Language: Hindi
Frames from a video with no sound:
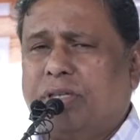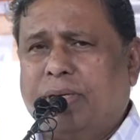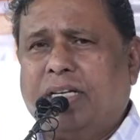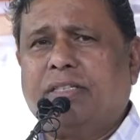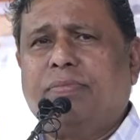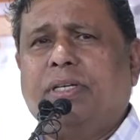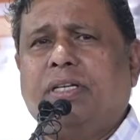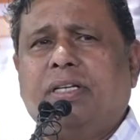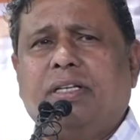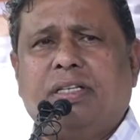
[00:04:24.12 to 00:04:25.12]
समाज
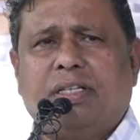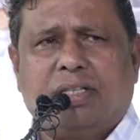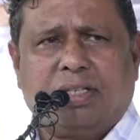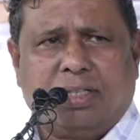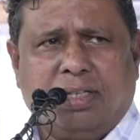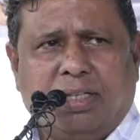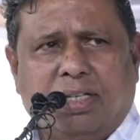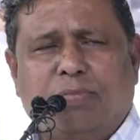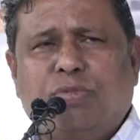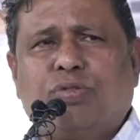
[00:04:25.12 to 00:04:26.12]
में
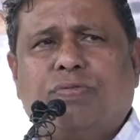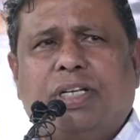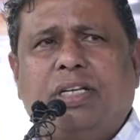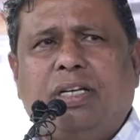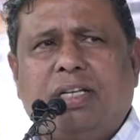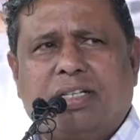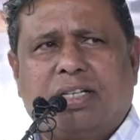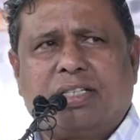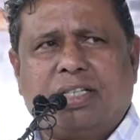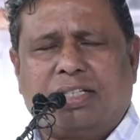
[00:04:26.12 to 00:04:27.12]
हम लोग वही
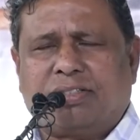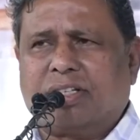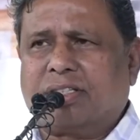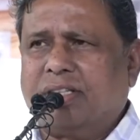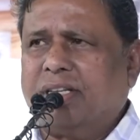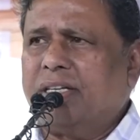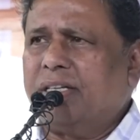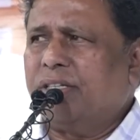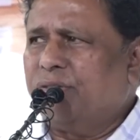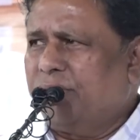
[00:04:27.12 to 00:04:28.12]
लेकर जा सकते
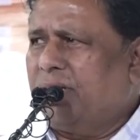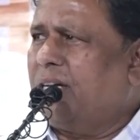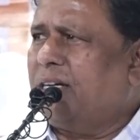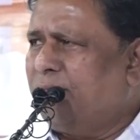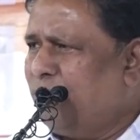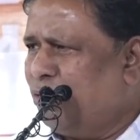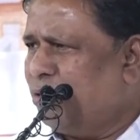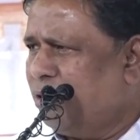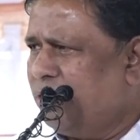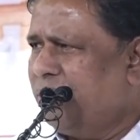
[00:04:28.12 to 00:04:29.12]
हैं जो यहाँ हम लोग
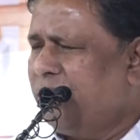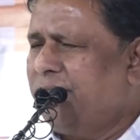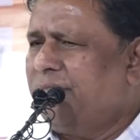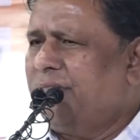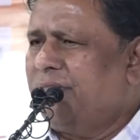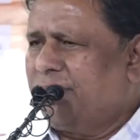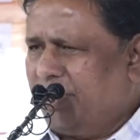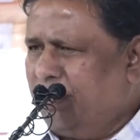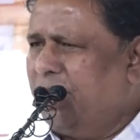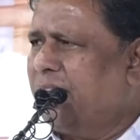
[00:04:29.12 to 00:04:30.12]

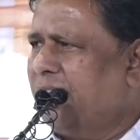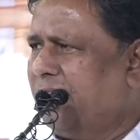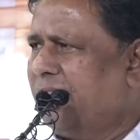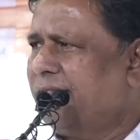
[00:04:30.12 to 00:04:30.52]
समझेंगे